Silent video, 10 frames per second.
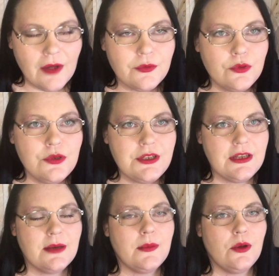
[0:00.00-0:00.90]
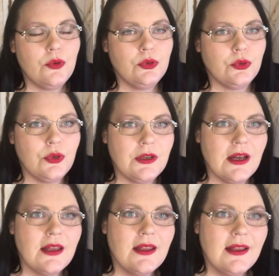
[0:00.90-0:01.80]
О вкусе я могу
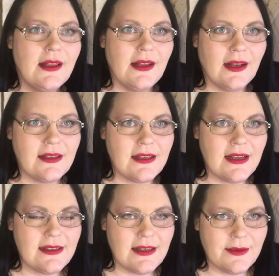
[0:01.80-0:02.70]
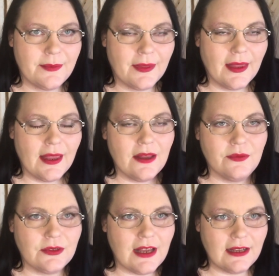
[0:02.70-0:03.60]
только рассказать.
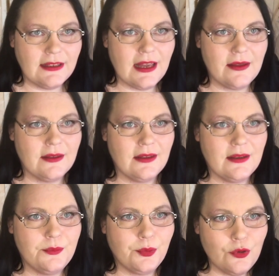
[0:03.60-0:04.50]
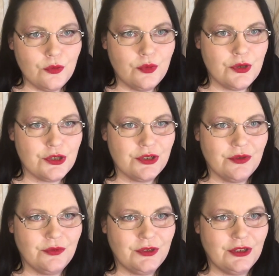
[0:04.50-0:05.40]
Вот когда пробуешь
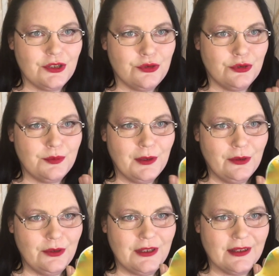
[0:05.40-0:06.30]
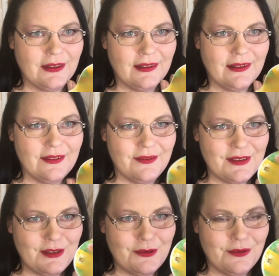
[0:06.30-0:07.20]
вот это чудо природы,
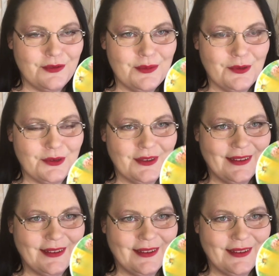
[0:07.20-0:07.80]
васильковый мед